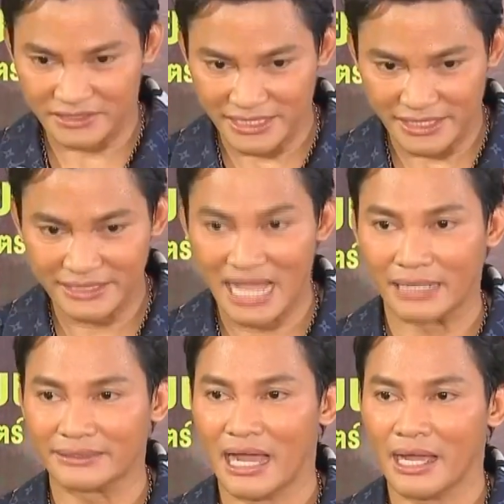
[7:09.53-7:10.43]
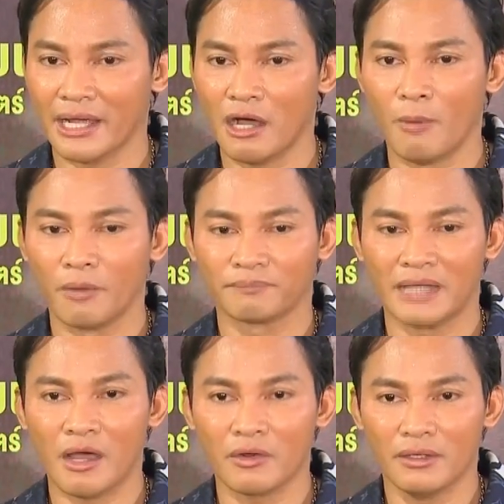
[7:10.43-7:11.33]
สิ่งนี้อยากอยากให้เขาบอก
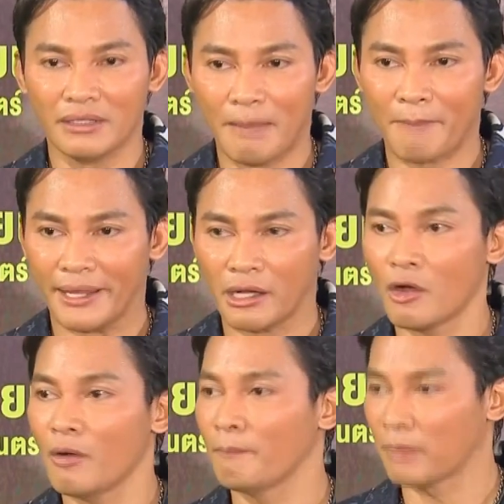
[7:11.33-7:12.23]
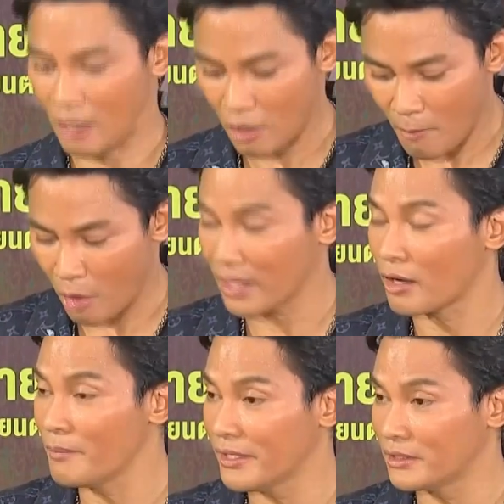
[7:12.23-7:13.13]
ถ้าเขารับไปเขาก็เขาก็บอกว่า
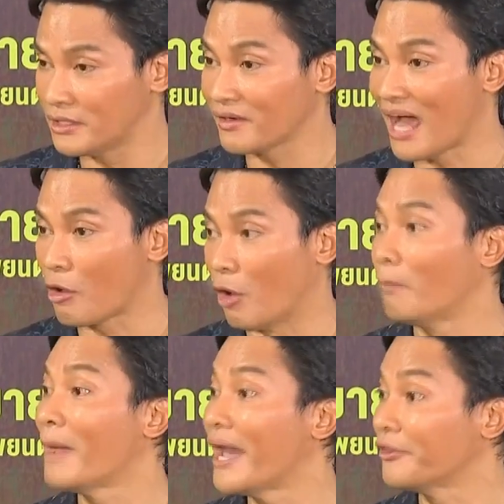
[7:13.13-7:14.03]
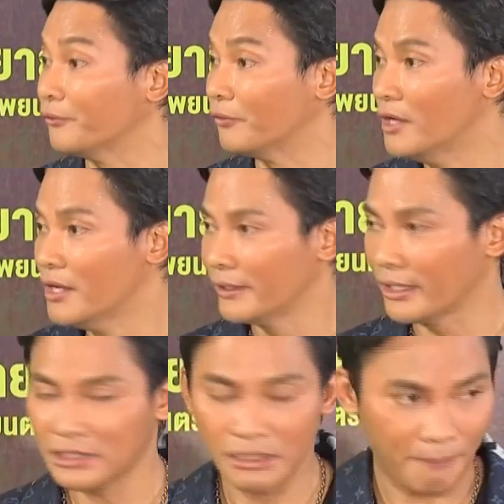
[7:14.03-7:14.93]
เขามีเครื่องรางของแม่อยู่
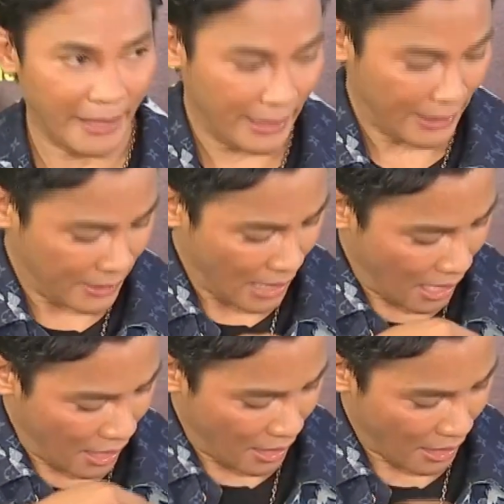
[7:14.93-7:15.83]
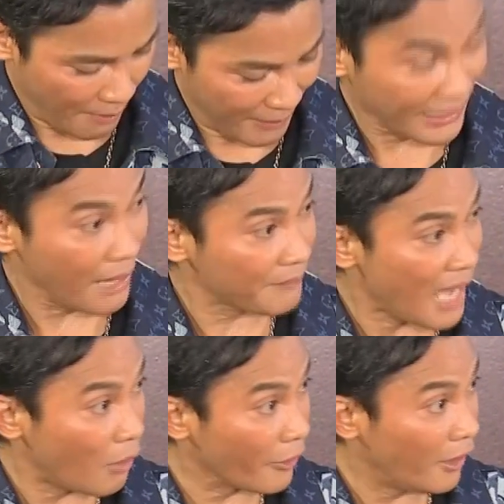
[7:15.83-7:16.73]
นั่นคือเป็นเอ่อเป็นน้ำ
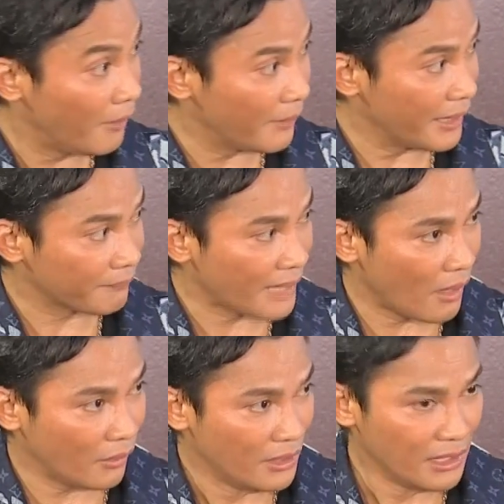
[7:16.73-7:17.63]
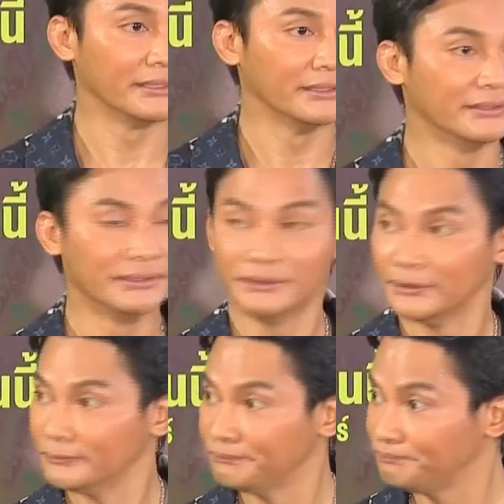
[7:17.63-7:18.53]
เต้าเนาะเป็นน้ำเต้าก็เลย
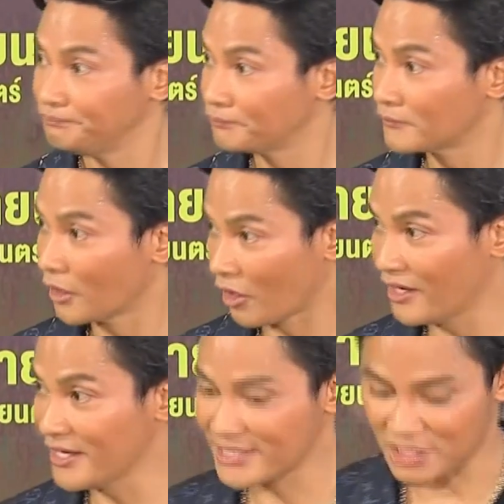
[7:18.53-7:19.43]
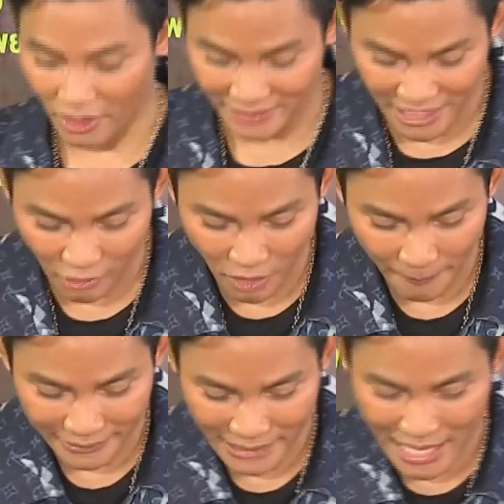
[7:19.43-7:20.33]
สอนท่าน้องก็เลยสอนท่าน้อง
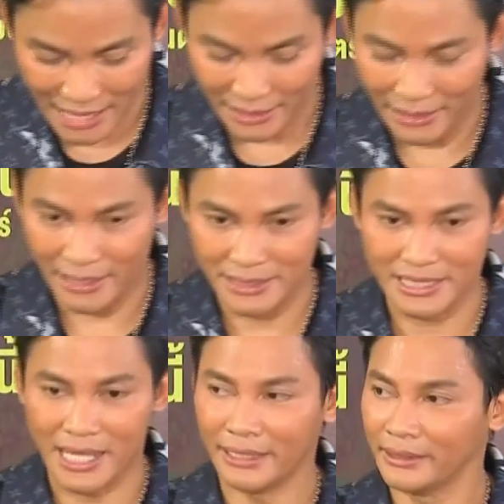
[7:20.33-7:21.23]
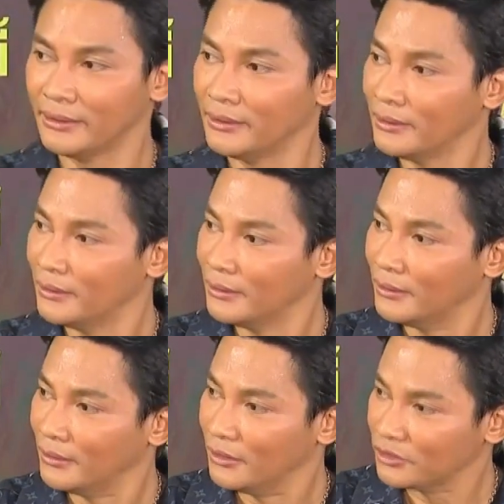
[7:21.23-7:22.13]
ป็นท่าอ่าใช่ จบท้าย
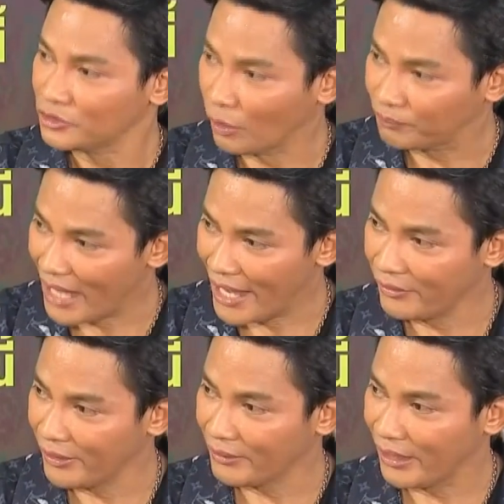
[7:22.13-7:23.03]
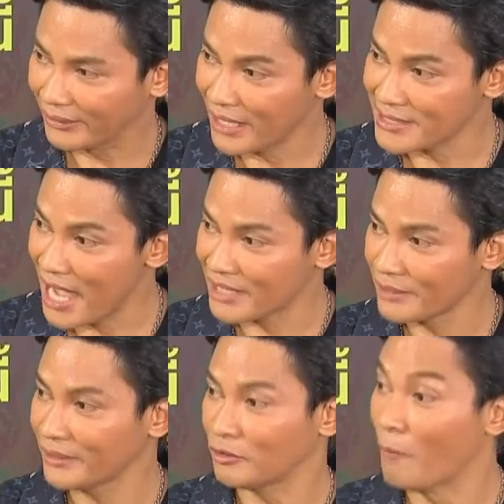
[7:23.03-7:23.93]
ด้วยจบท้ายด้วยอ่าท่าช้าง
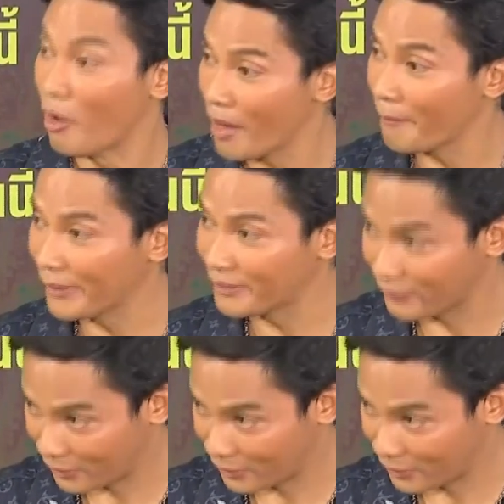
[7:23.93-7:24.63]
ใช่ไหมทงบอกว่าเป็น